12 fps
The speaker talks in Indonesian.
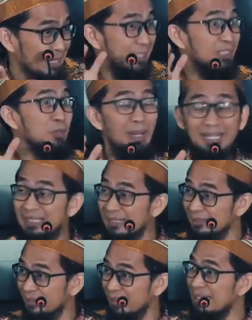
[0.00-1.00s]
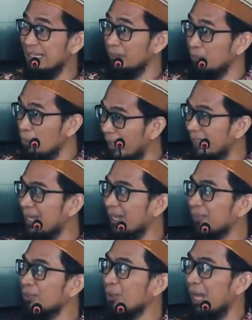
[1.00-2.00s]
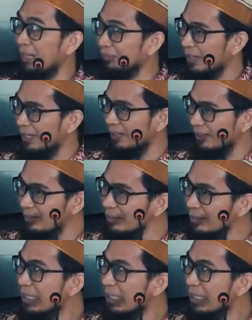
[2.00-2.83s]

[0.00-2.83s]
Kecuali nanti kedudukan oh, harta itu